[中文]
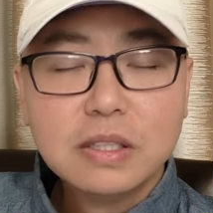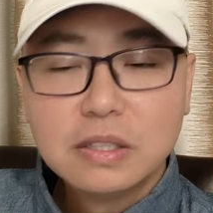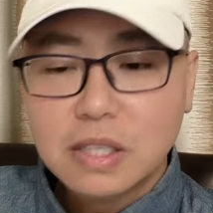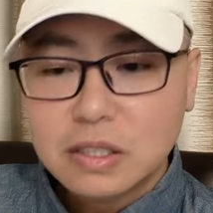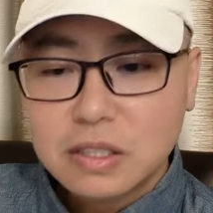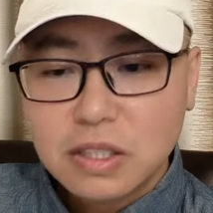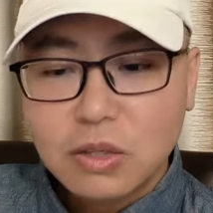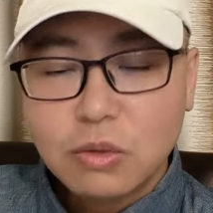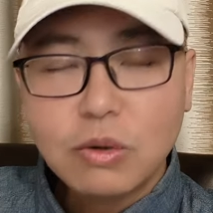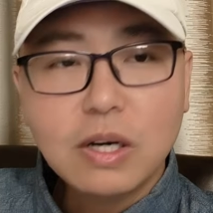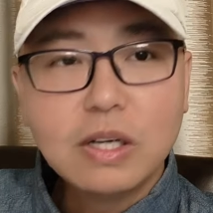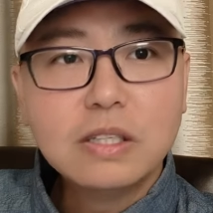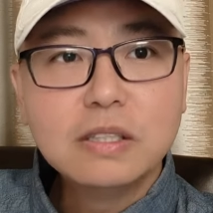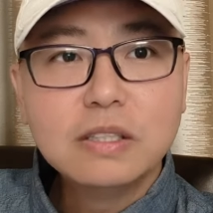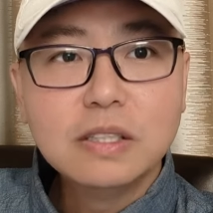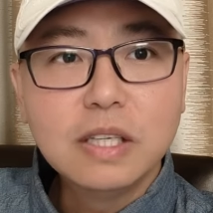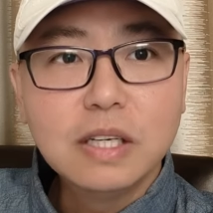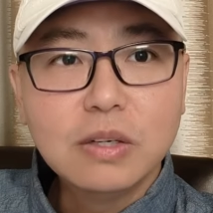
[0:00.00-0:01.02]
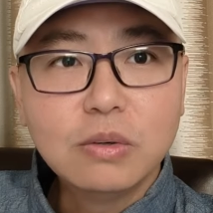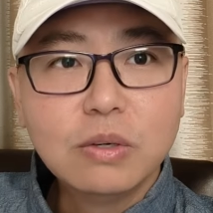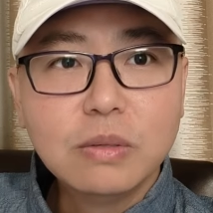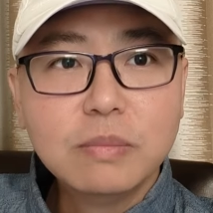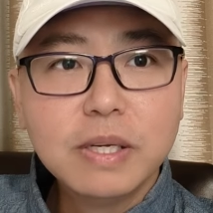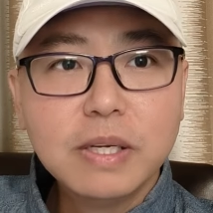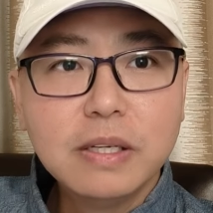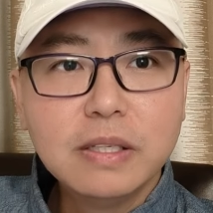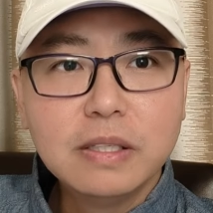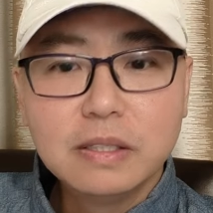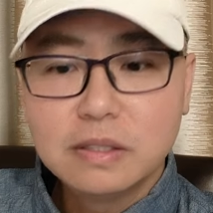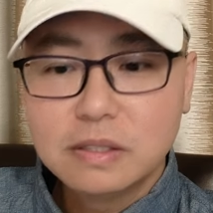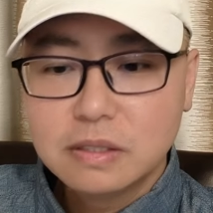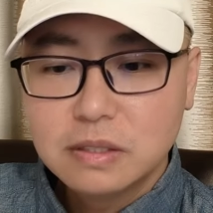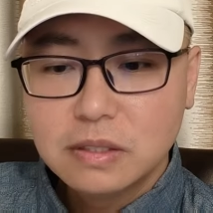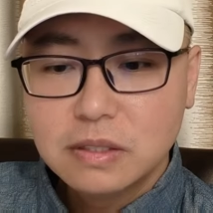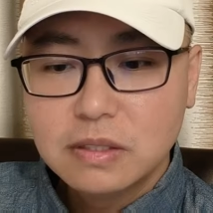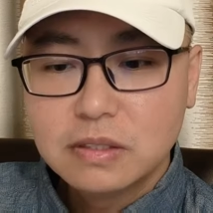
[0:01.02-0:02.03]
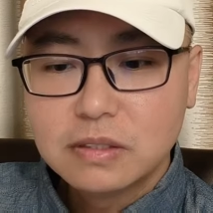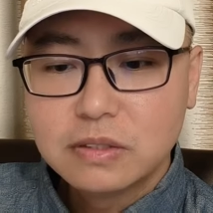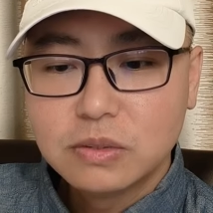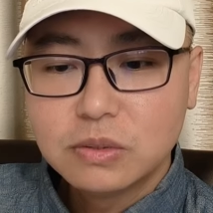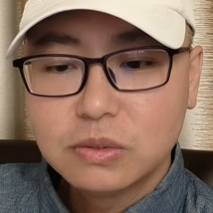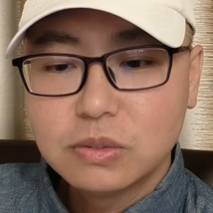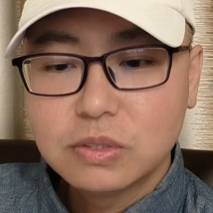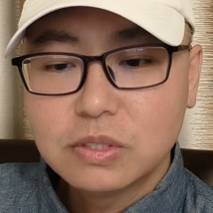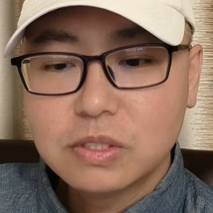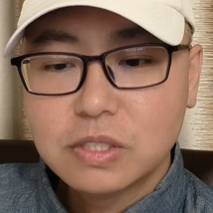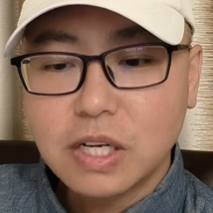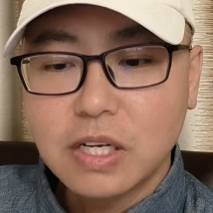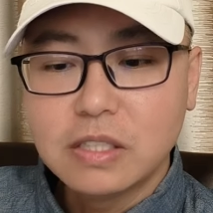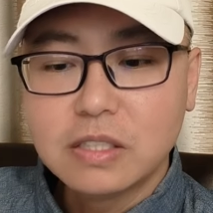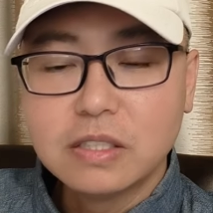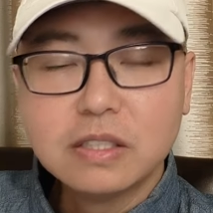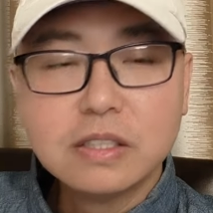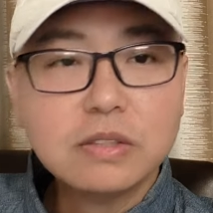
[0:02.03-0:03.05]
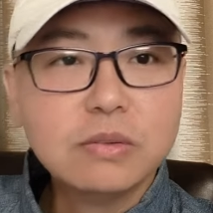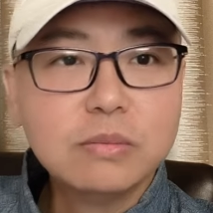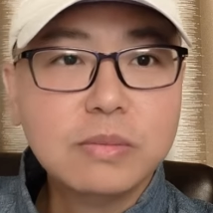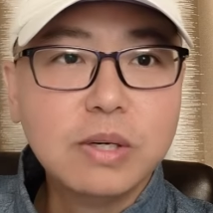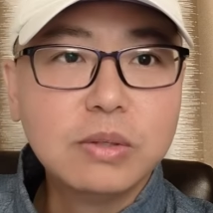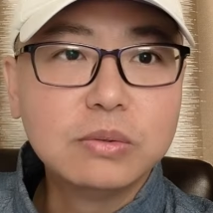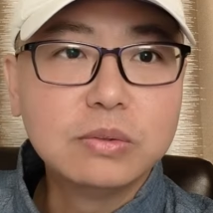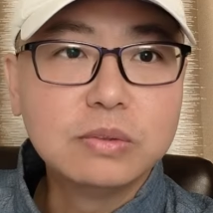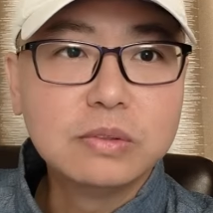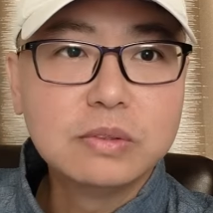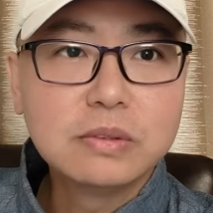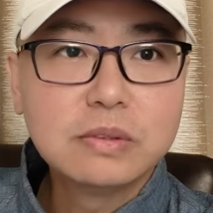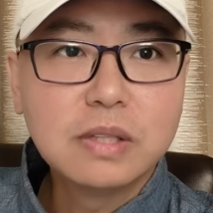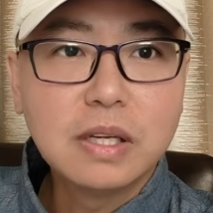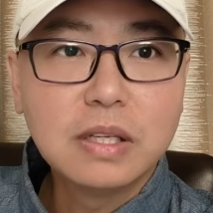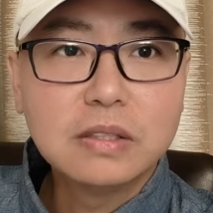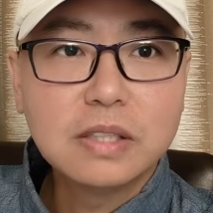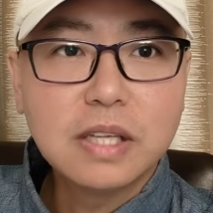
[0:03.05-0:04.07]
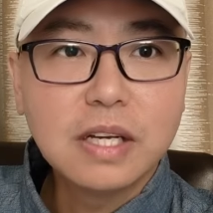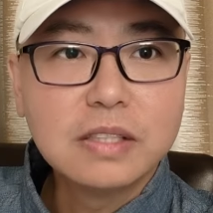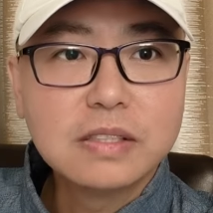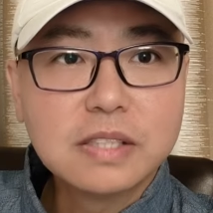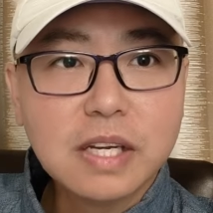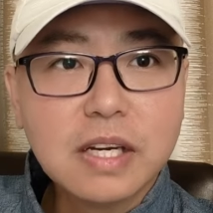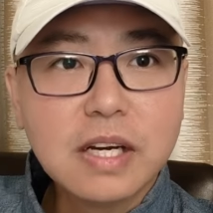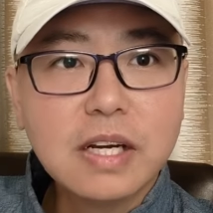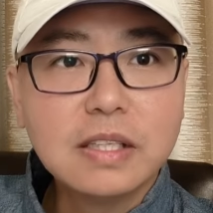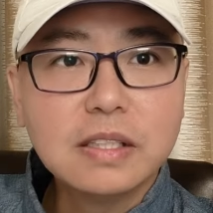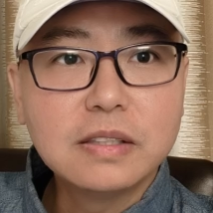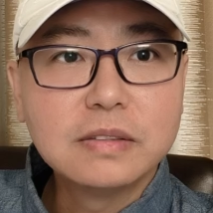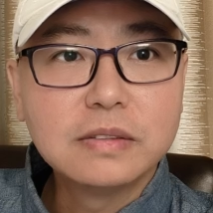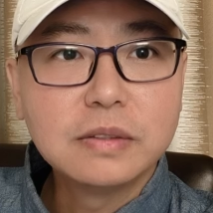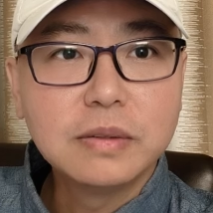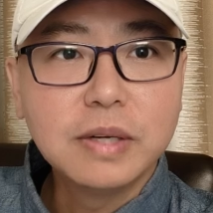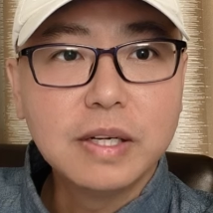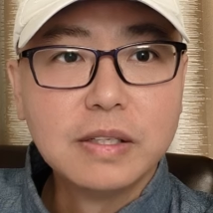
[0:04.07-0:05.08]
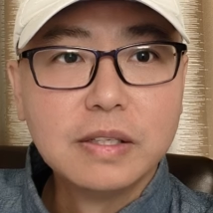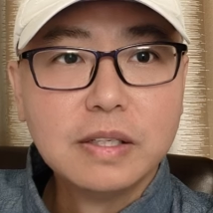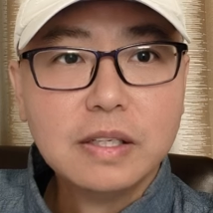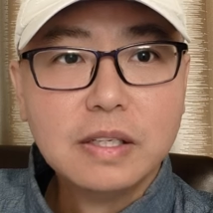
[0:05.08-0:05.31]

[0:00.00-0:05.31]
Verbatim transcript: 当地的华人也会被啊，就是产生这种矛盾啊，带来灾害呢，对吧？